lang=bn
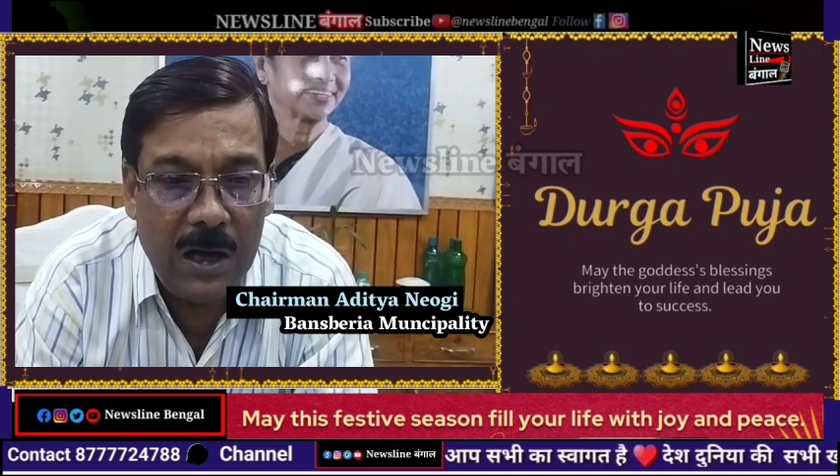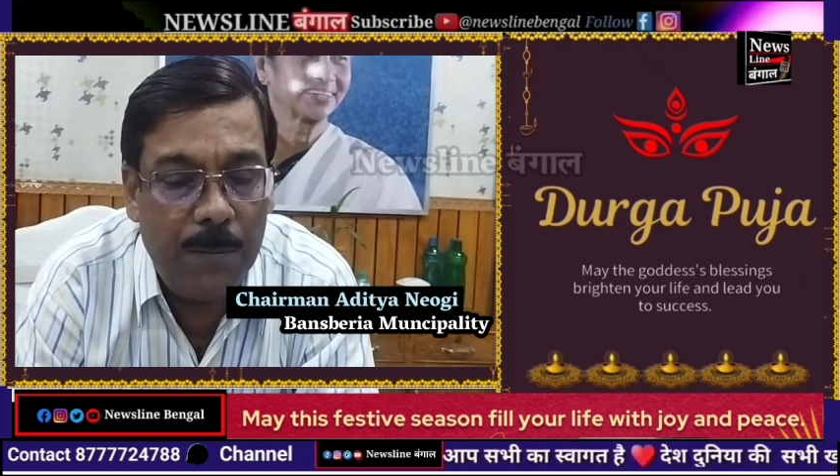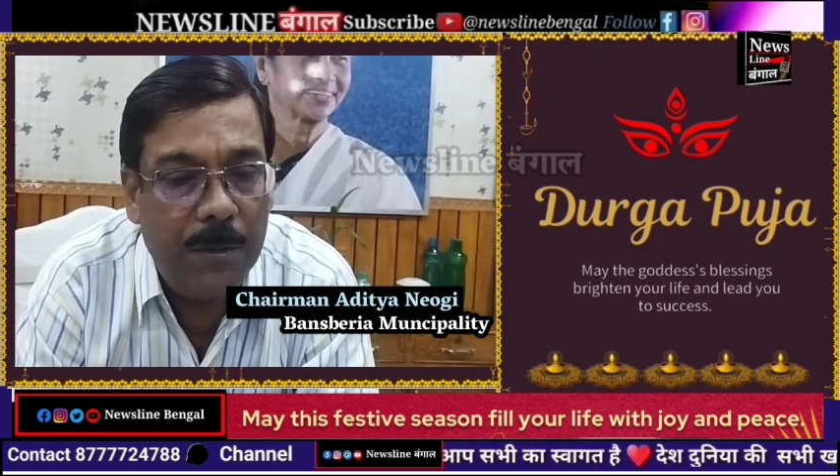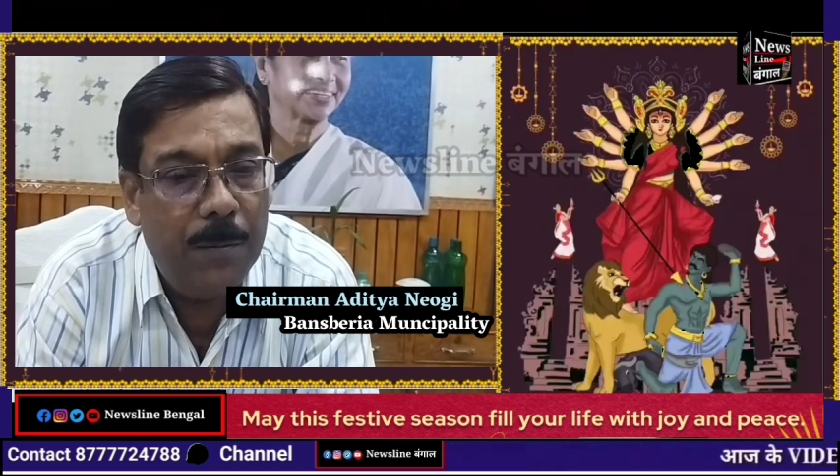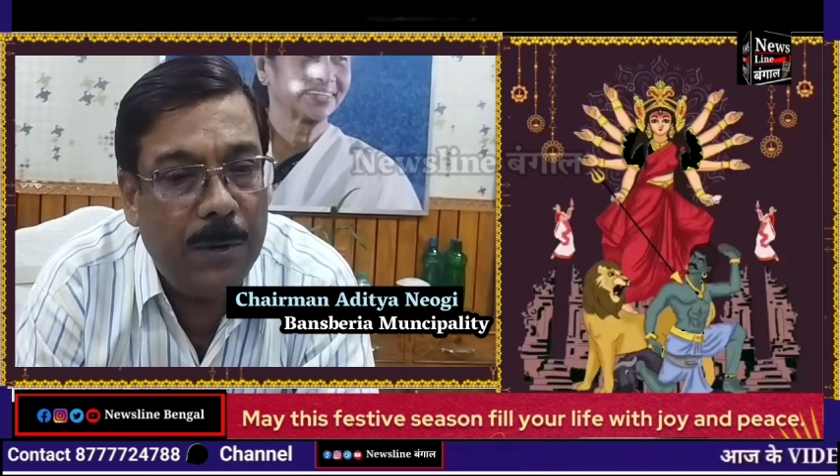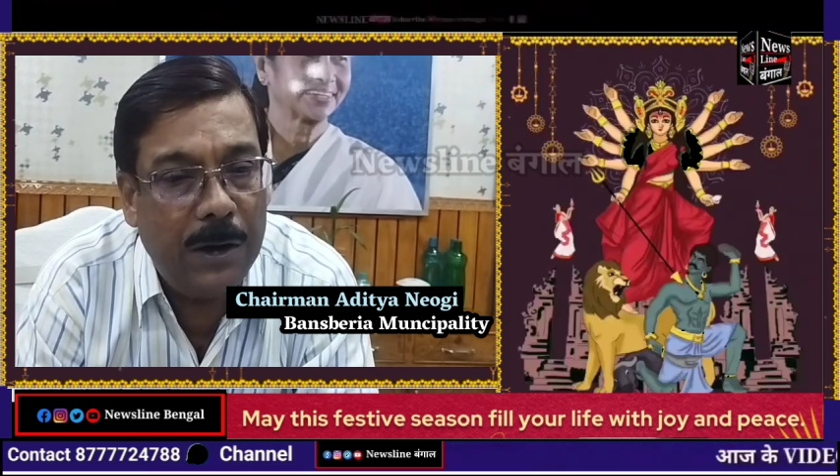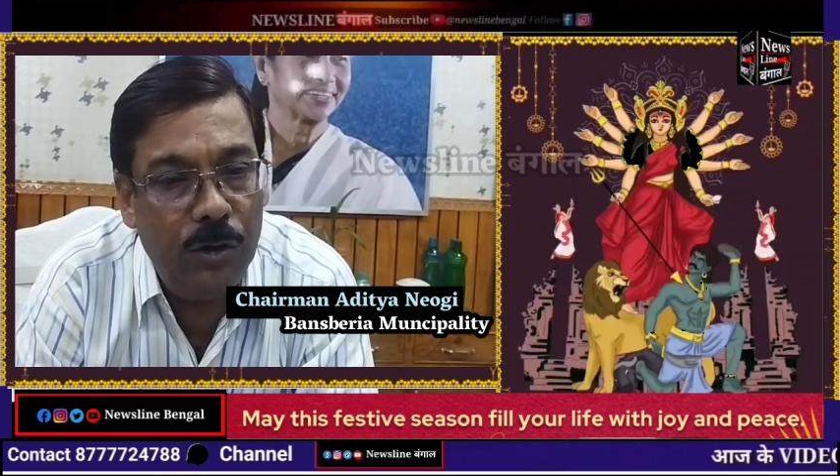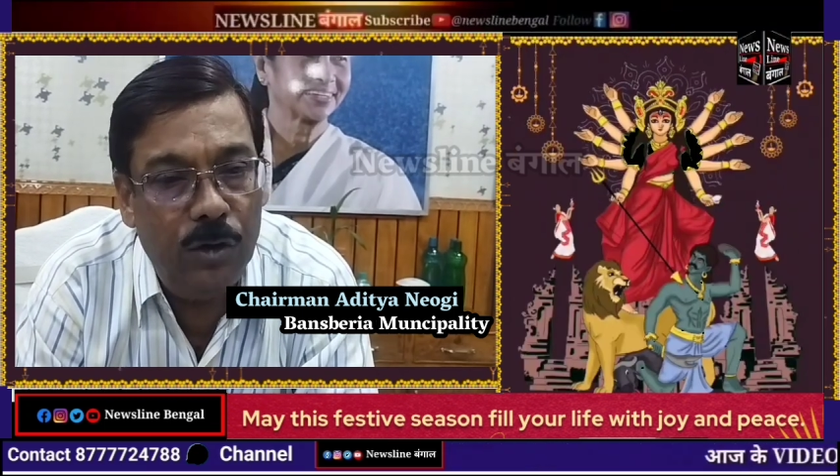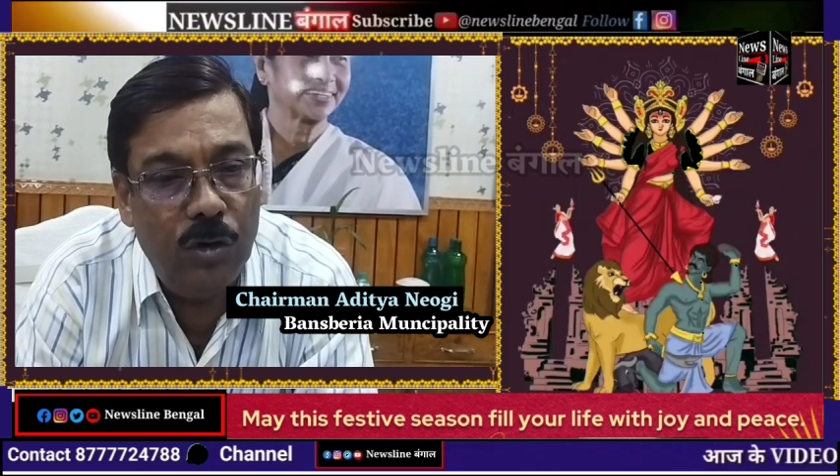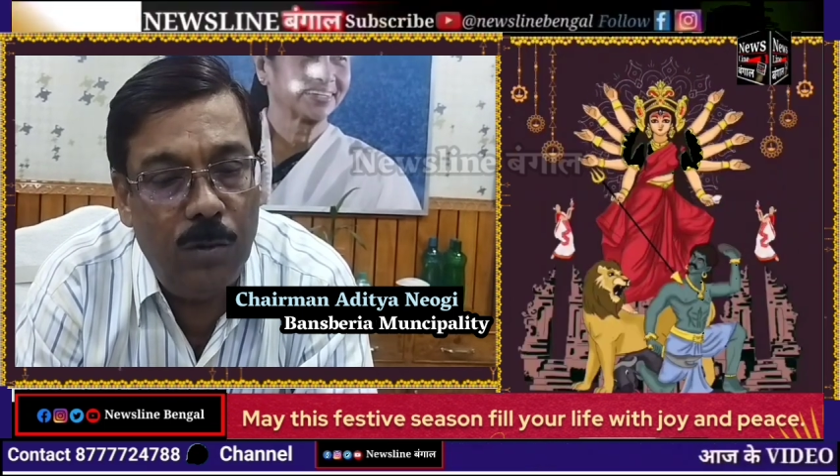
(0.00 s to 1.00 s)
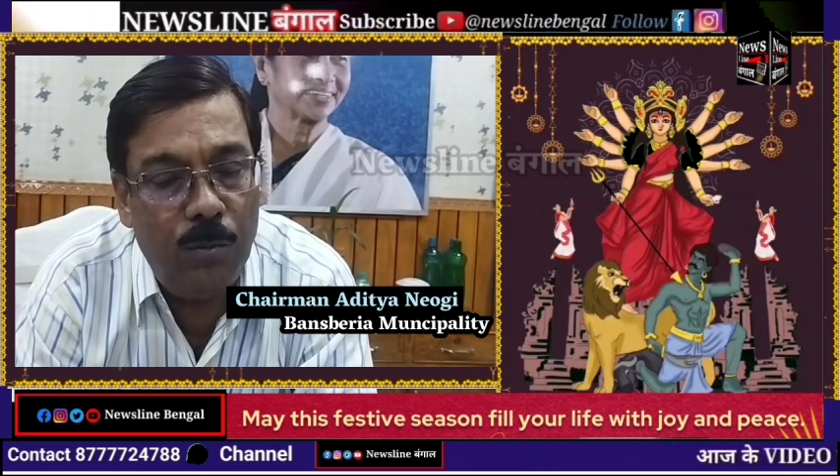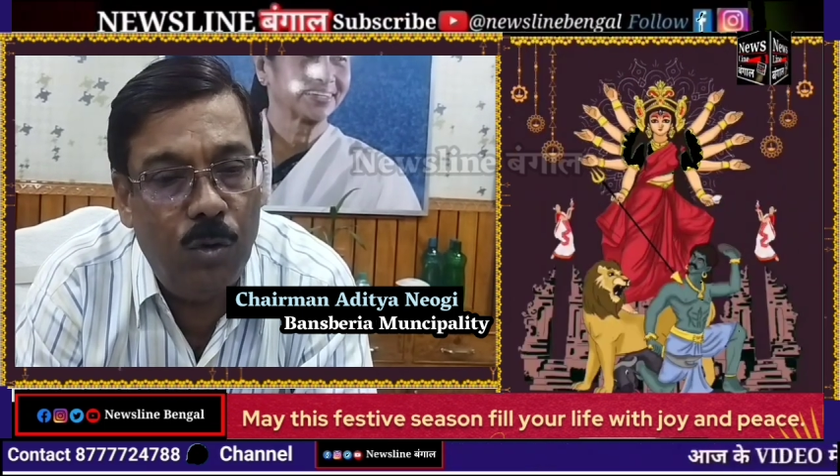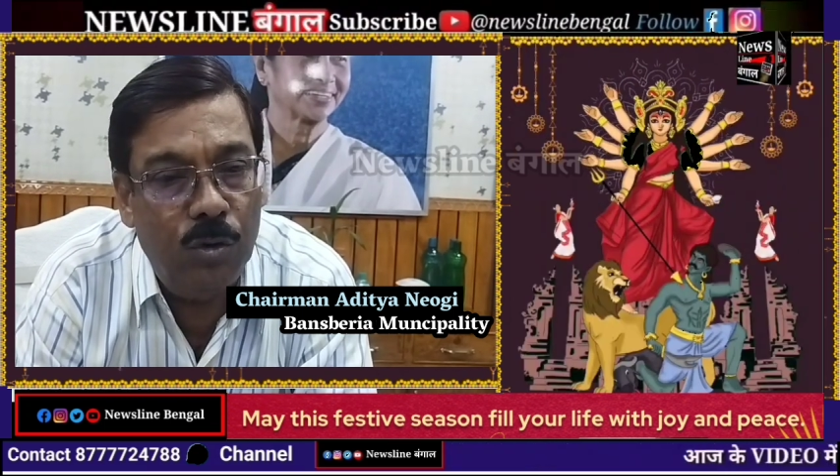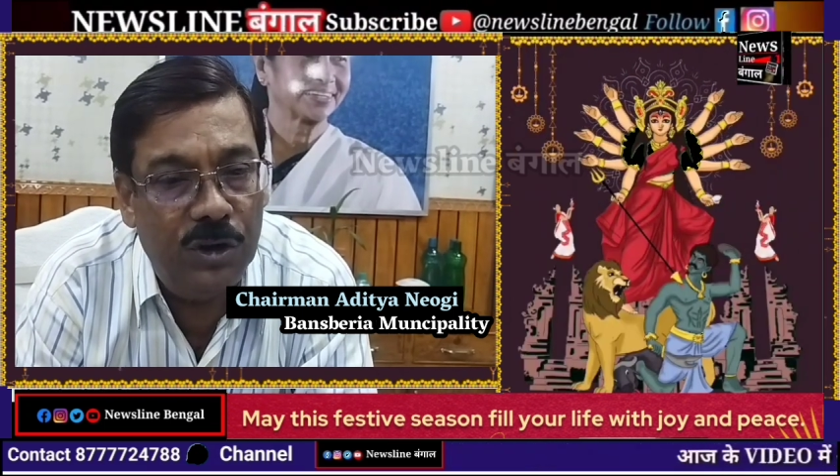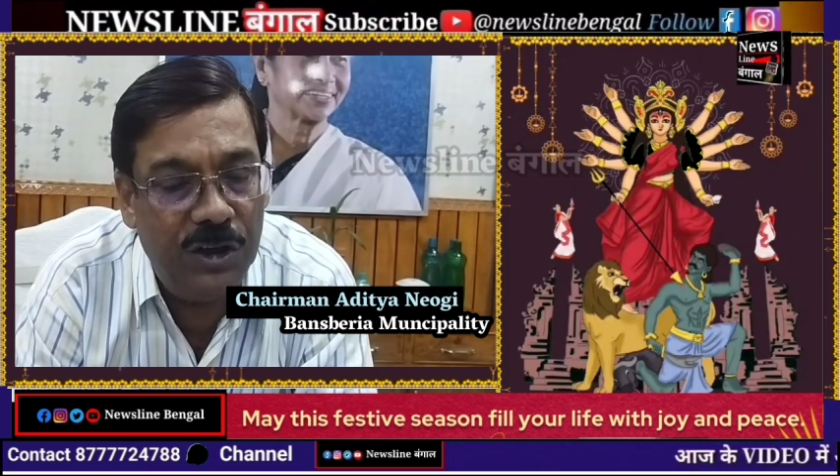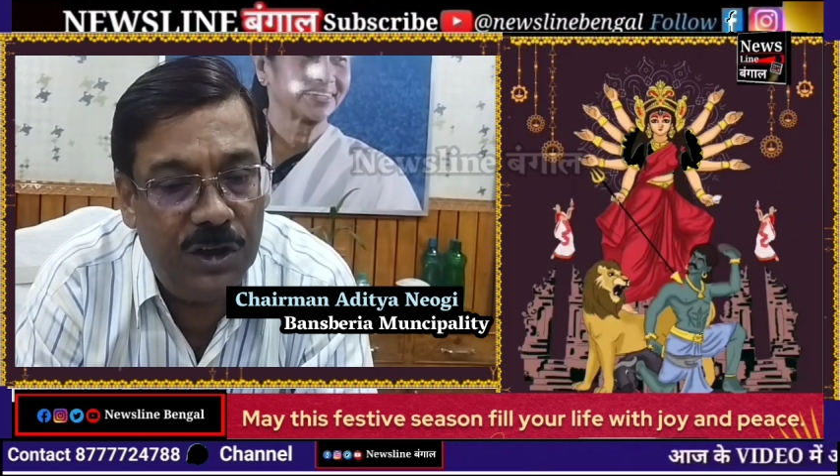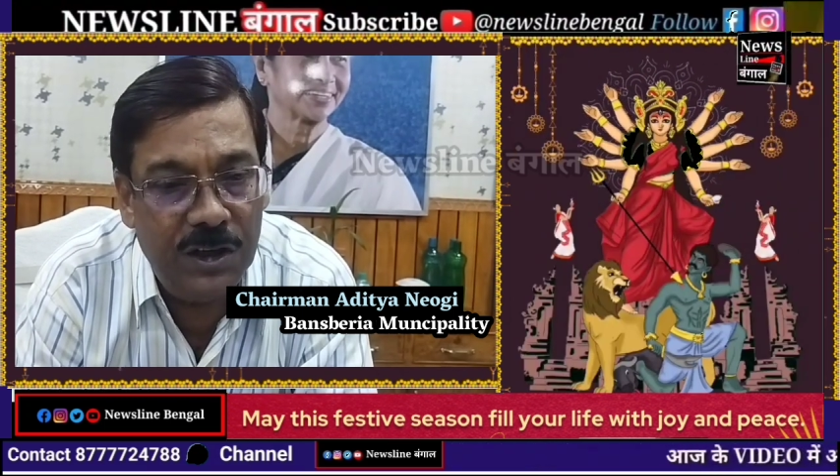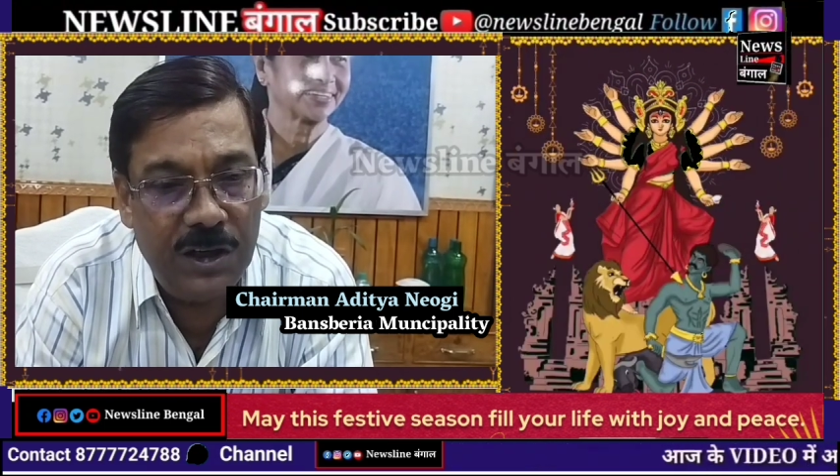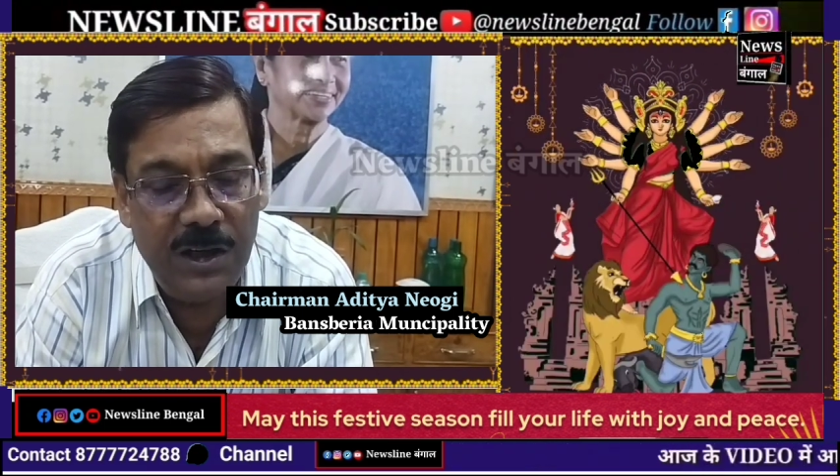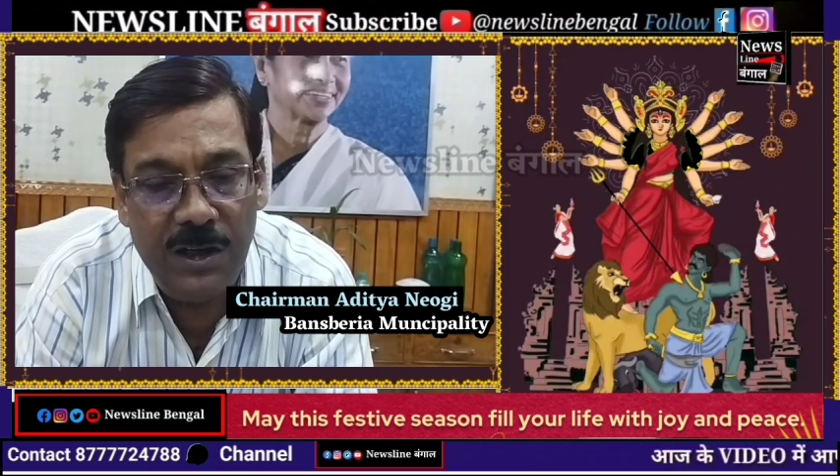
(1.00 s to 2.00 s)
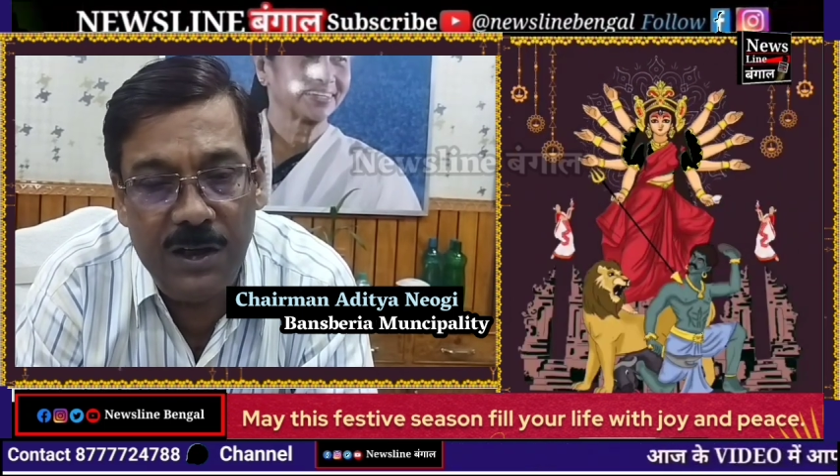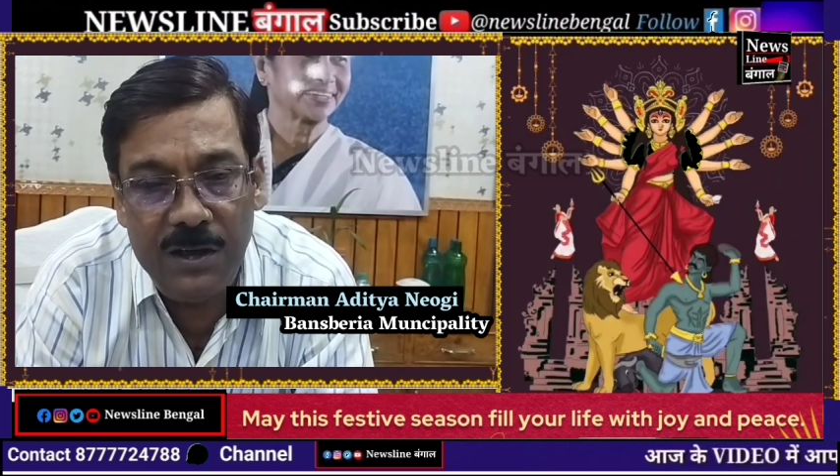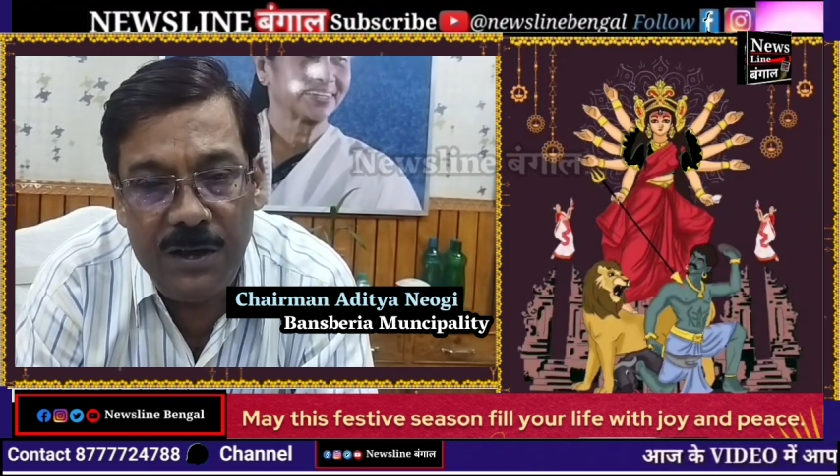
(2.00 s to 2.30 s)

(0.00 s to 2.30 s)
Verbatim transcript: আমরা পানীয় জল ভোর তিনটে থেকে